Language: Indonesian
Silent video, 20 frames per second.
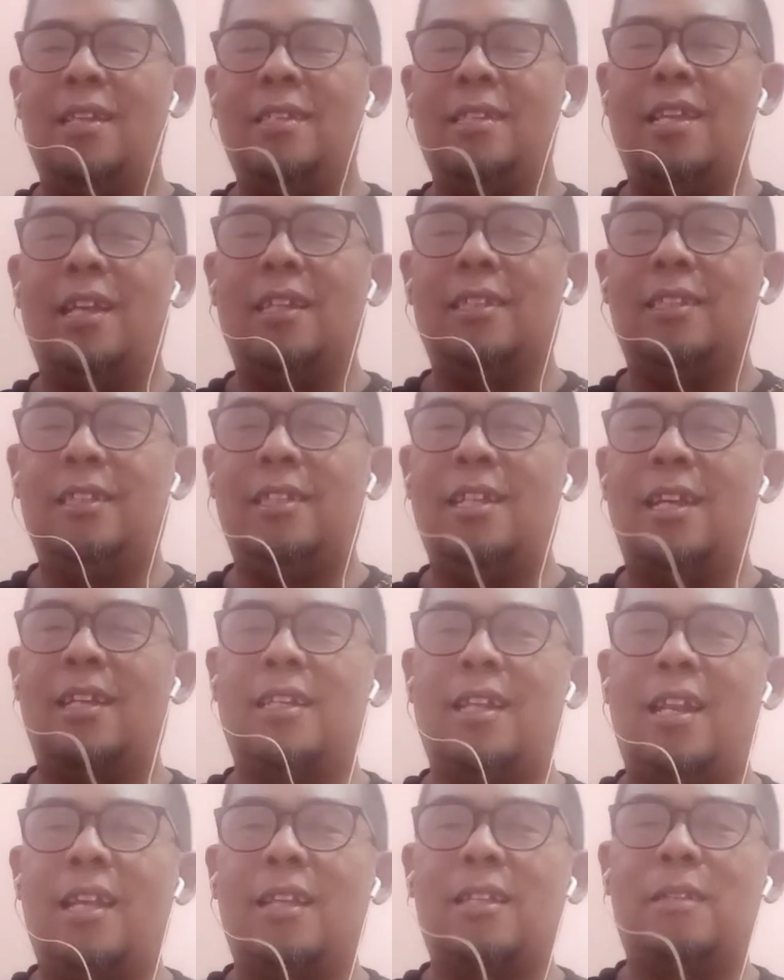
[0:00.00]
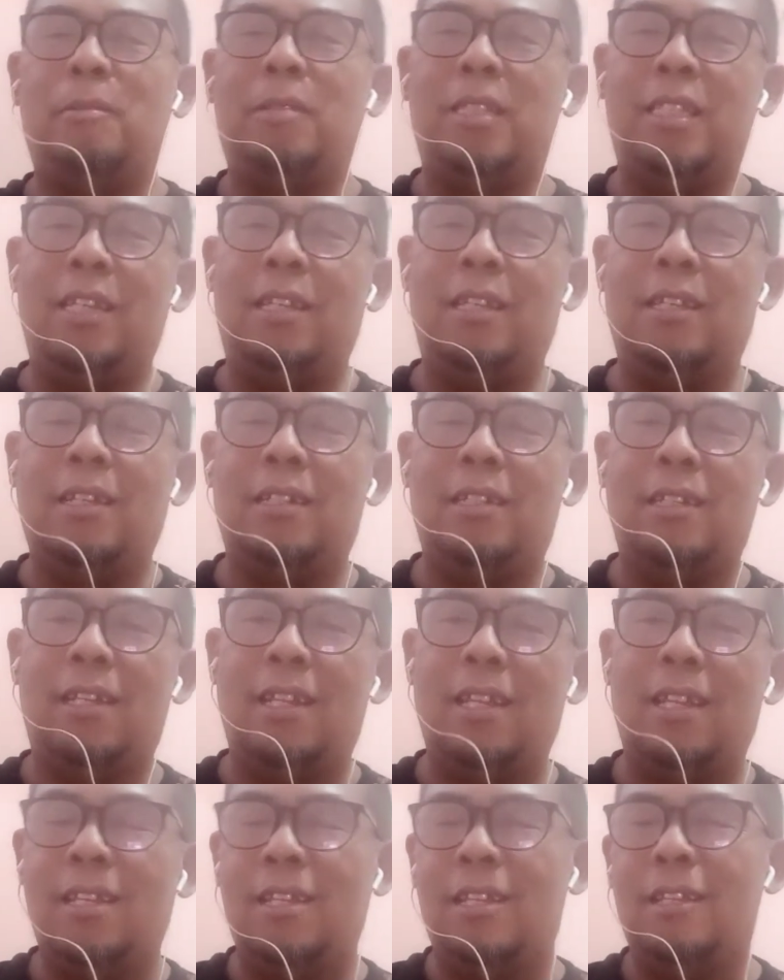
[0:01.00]
yang tidak kalah penting
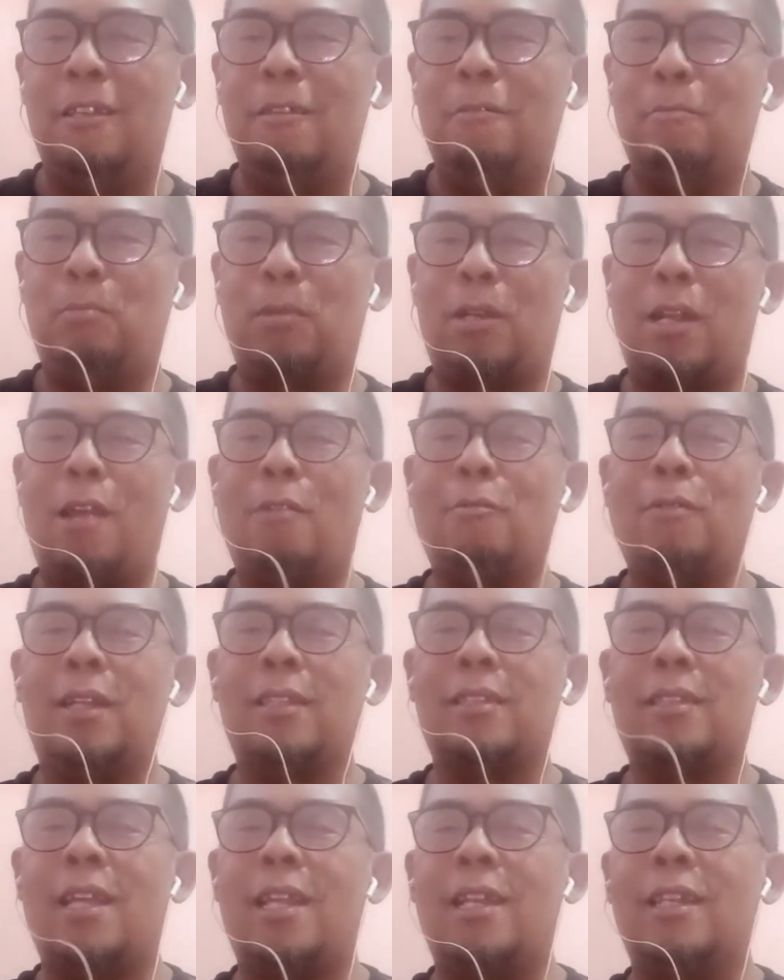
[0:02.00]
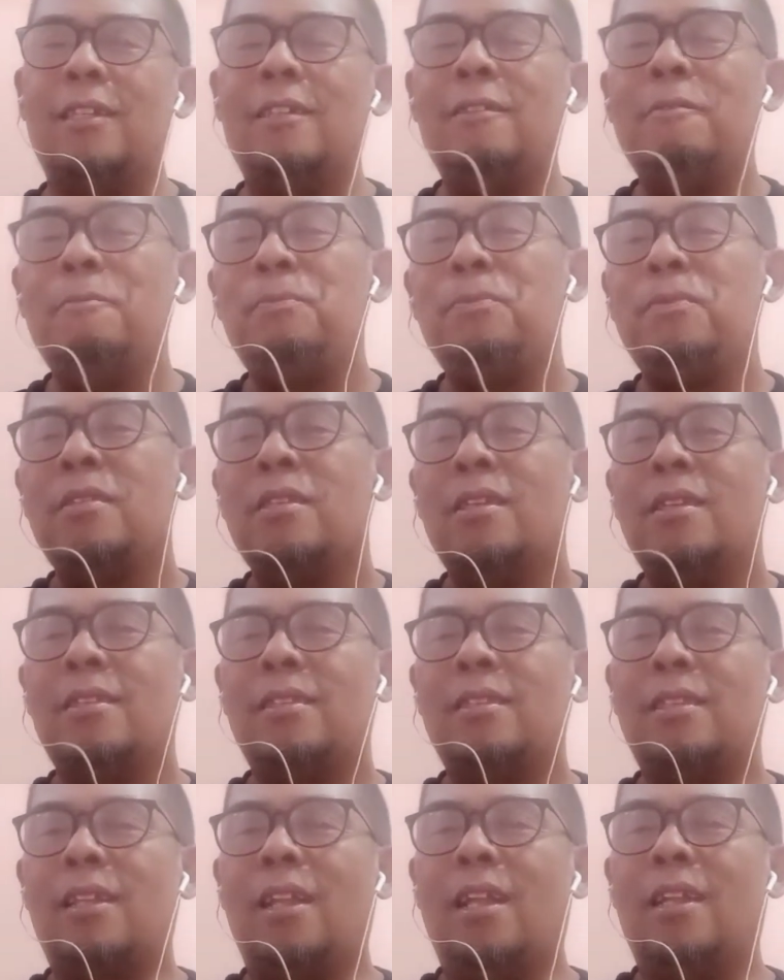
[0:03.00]
adalah perawatan
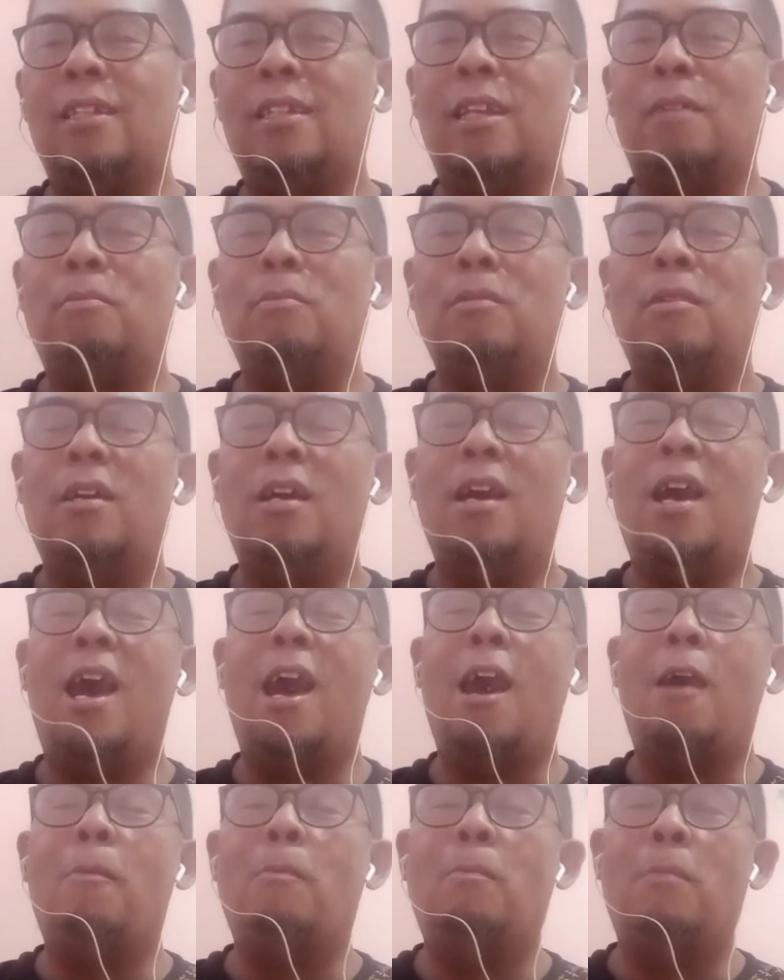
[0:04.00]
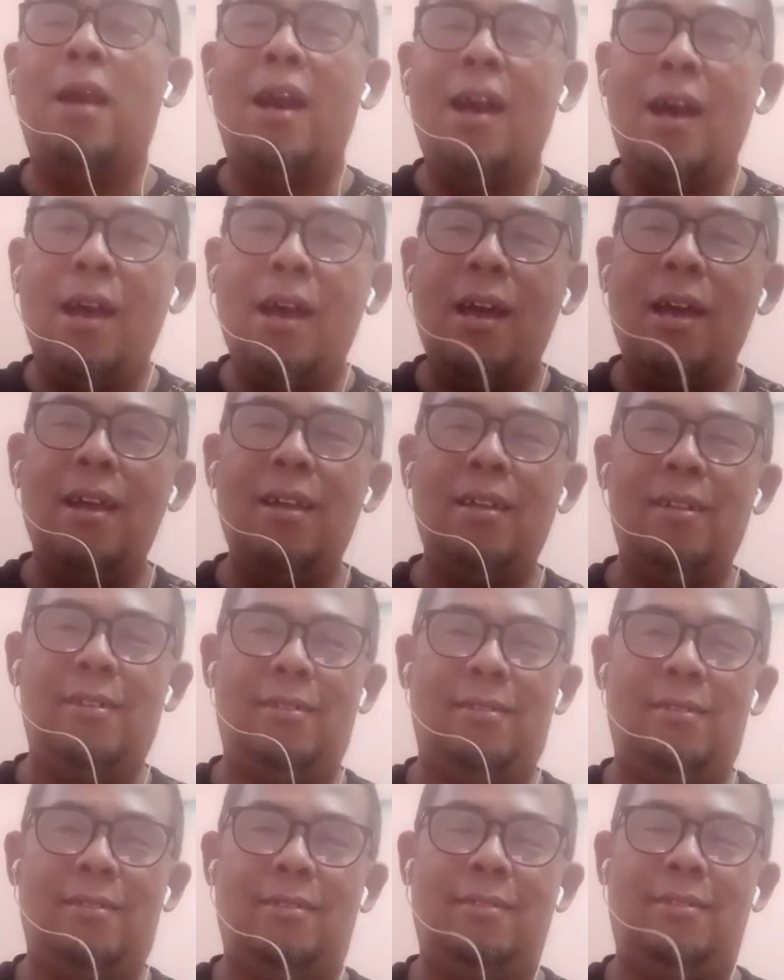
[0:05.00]
terhadap hama
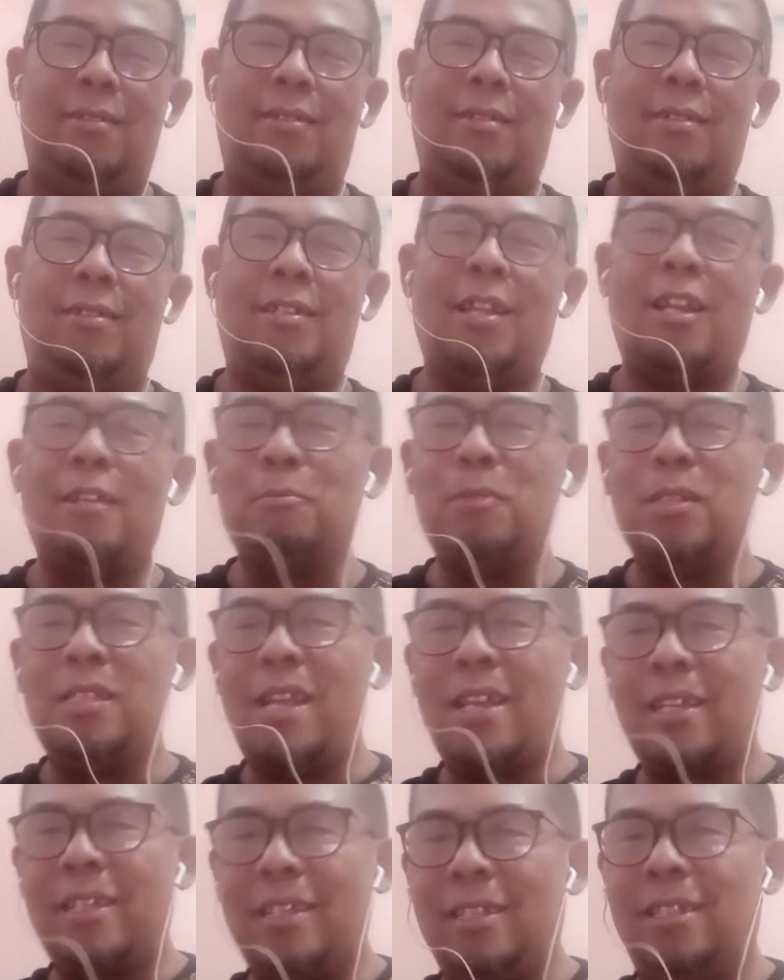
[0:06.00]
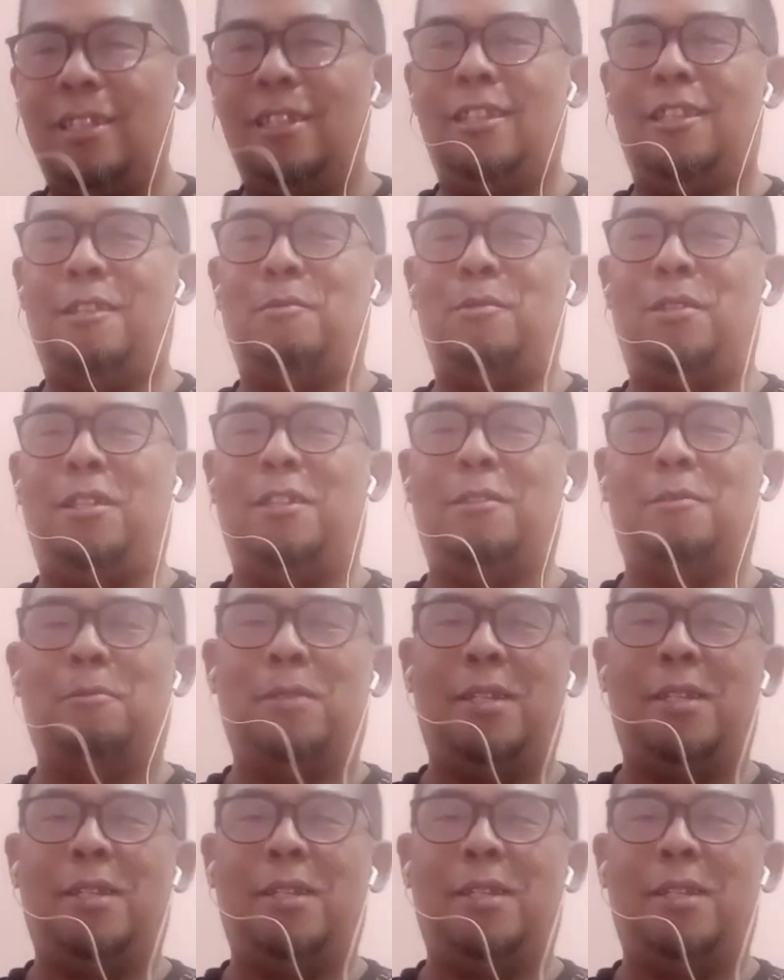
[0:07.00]
dan penyakit, teman-teman.